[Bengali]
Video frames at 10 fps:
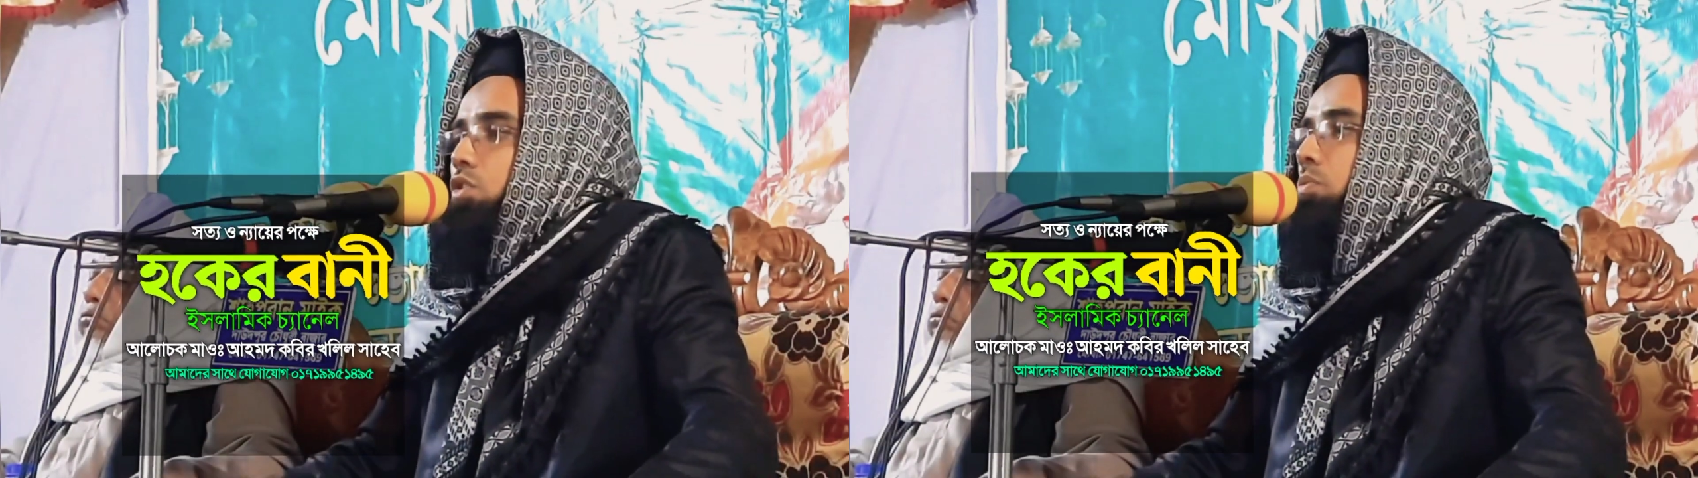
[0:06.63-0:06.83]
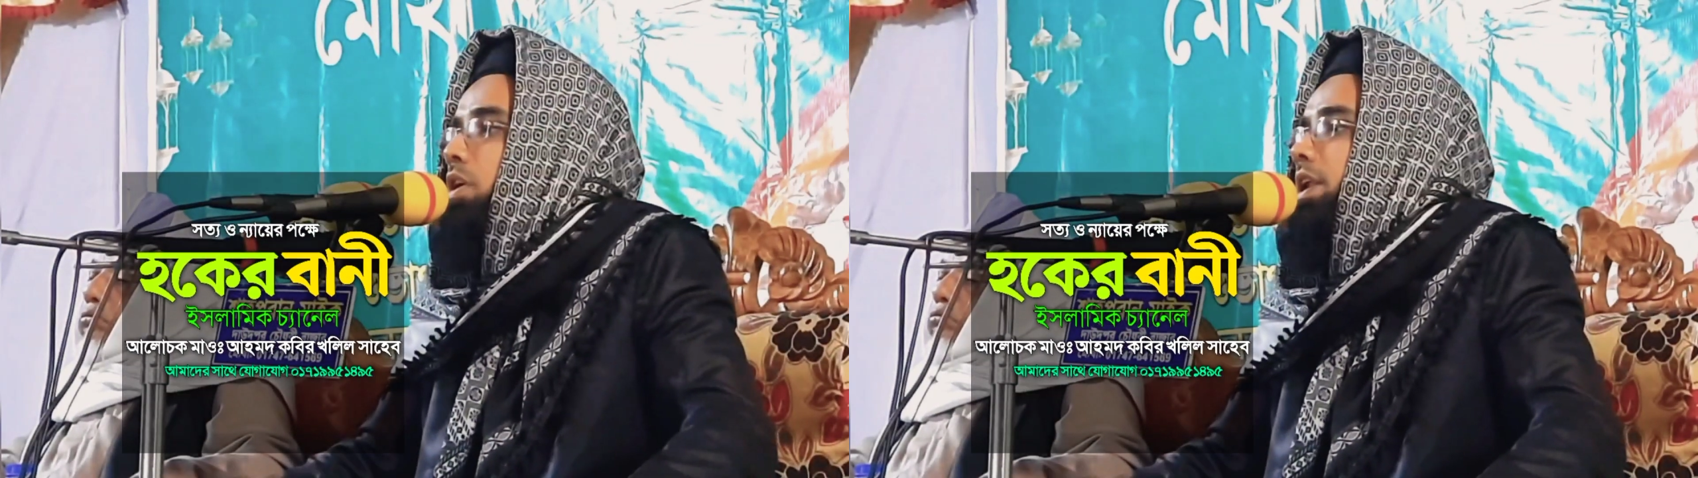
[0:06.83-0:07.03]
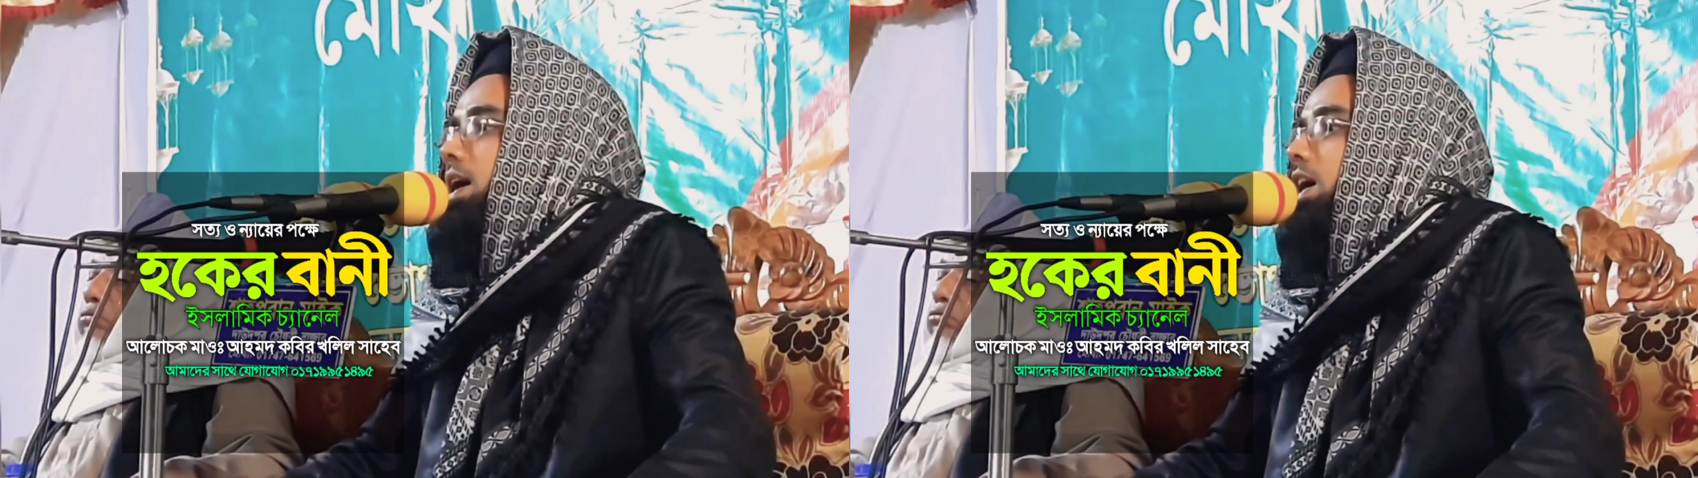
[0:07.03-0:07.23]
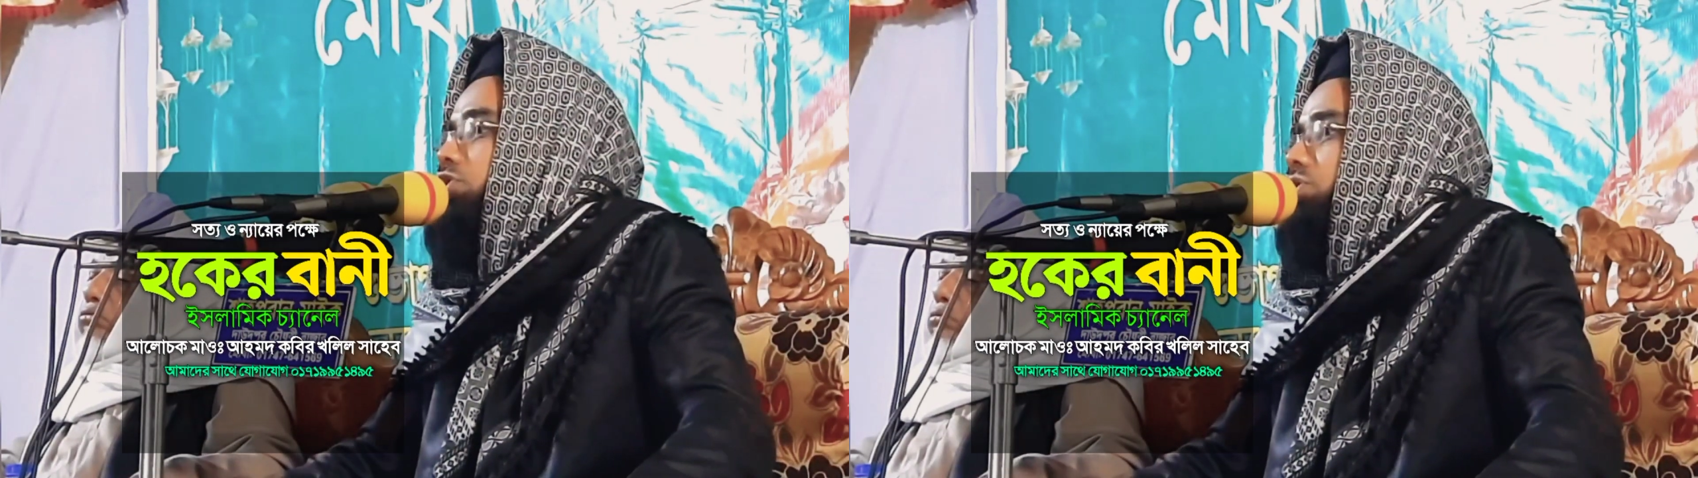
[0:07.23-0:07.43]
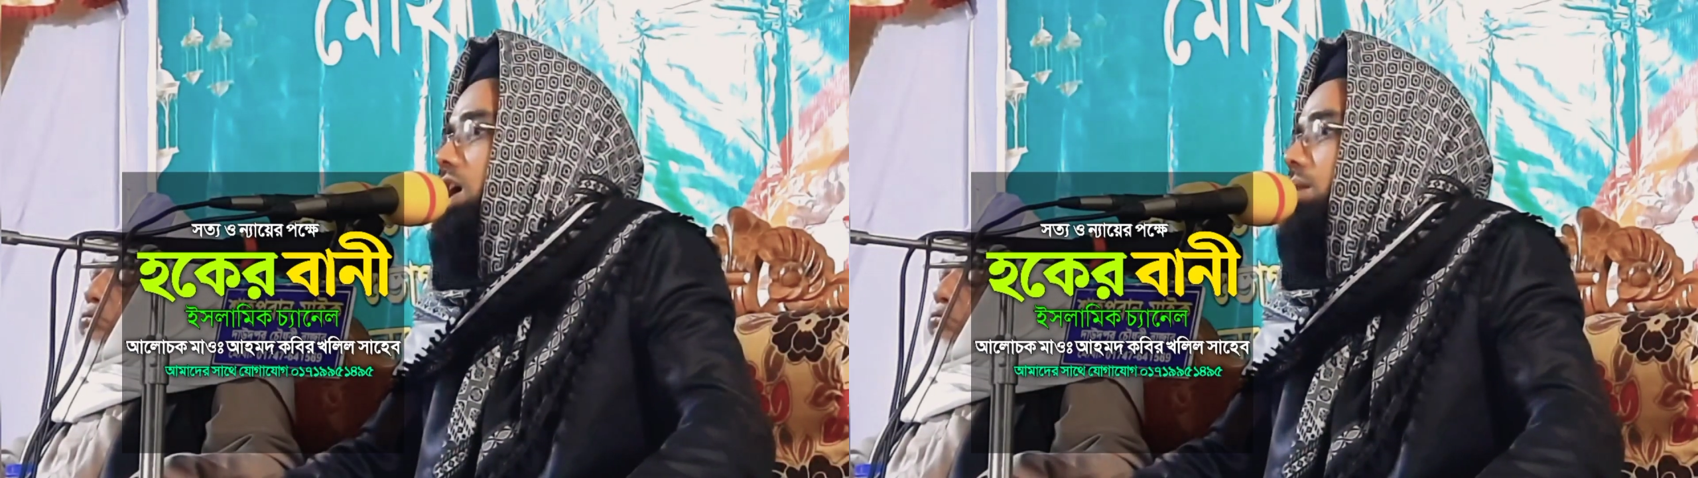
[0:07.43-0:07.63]
উমর
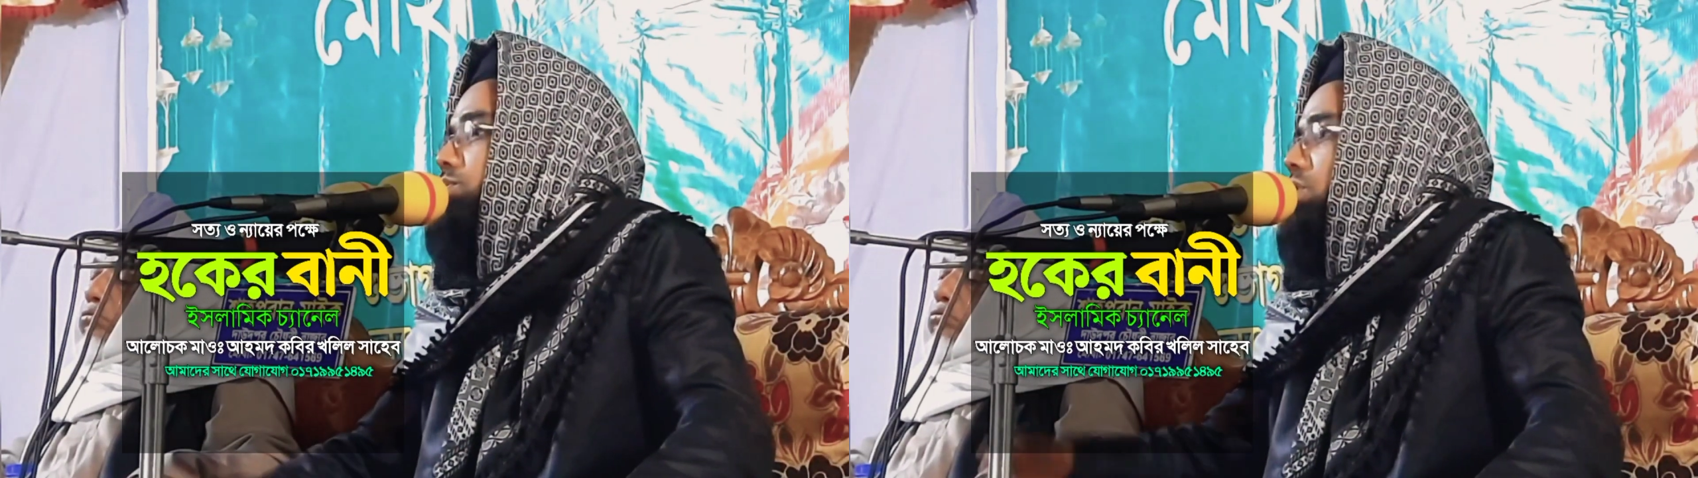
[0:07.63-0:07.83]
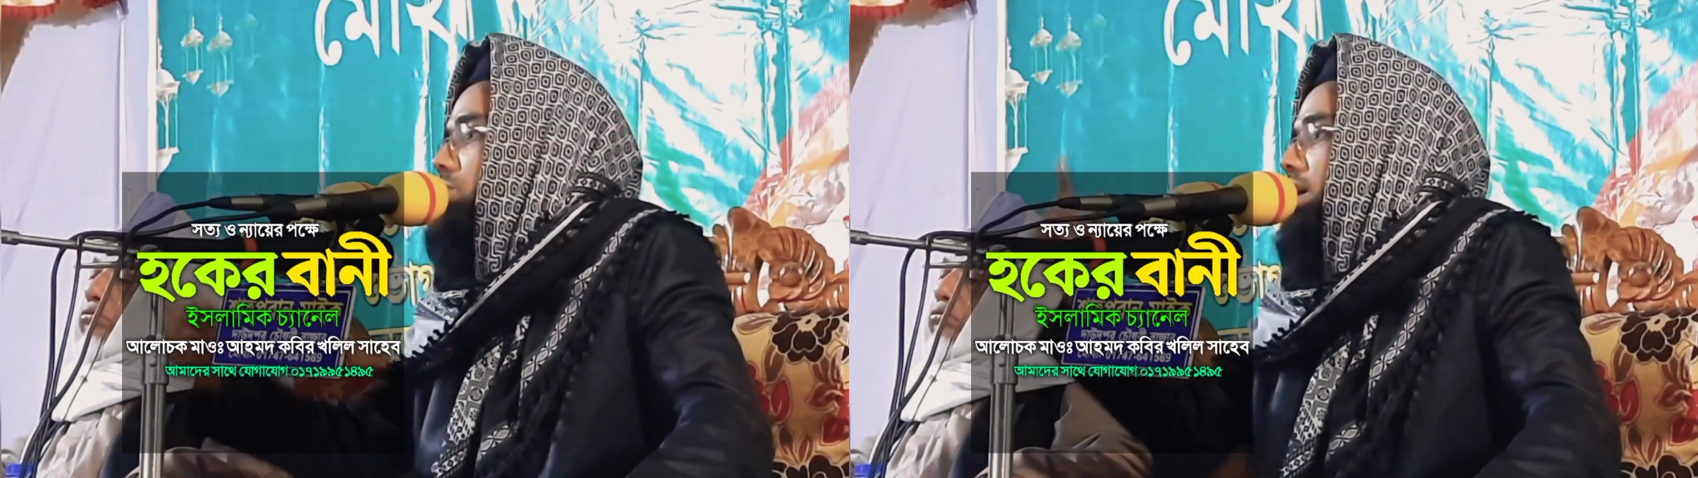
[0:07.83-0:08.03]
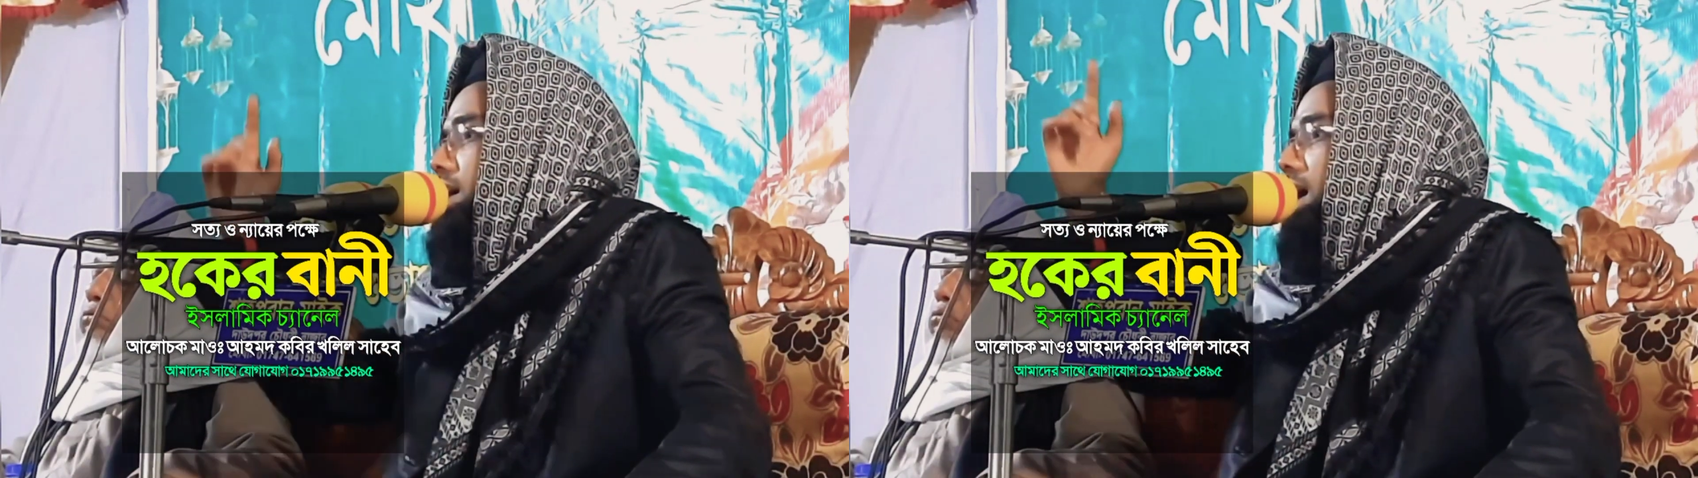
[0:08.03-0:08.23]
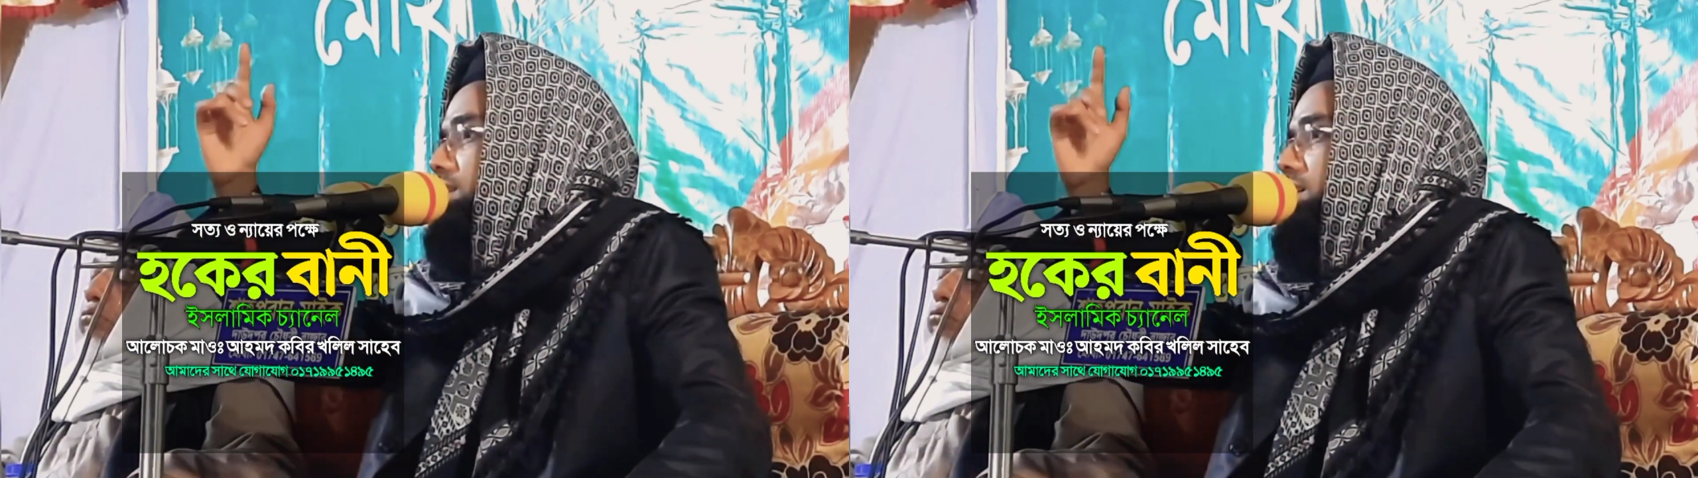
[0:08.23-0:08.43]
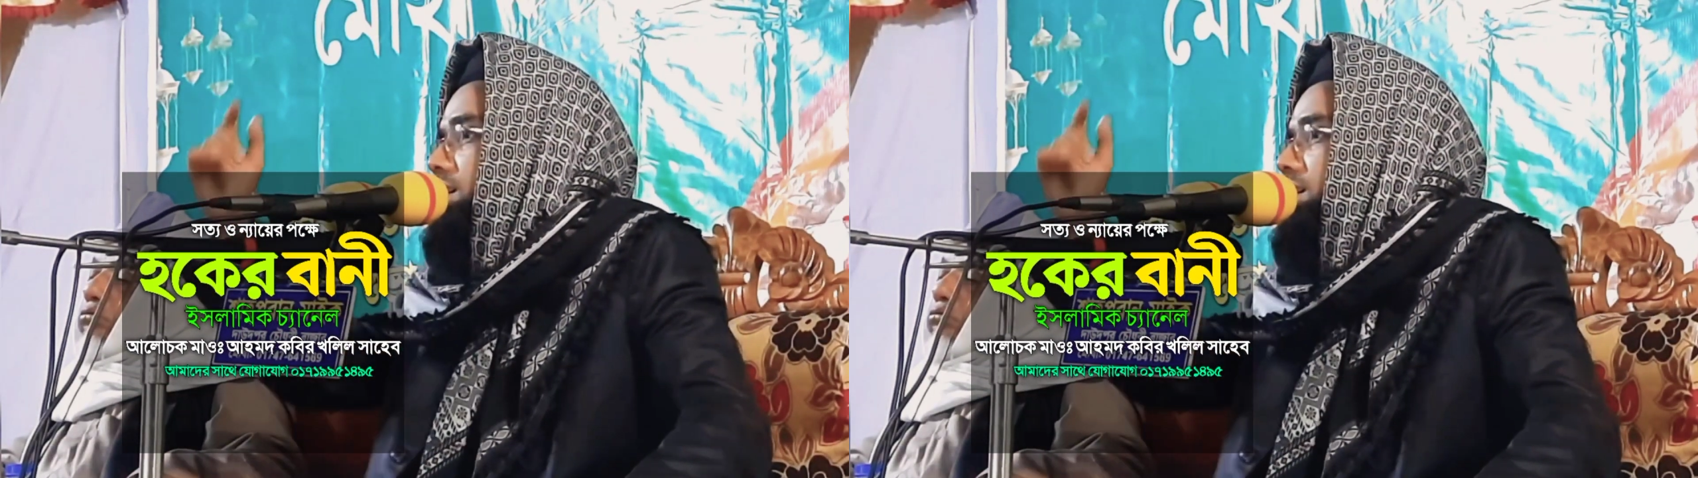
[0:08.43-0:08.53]
খাত্তাব তরবারি হাতে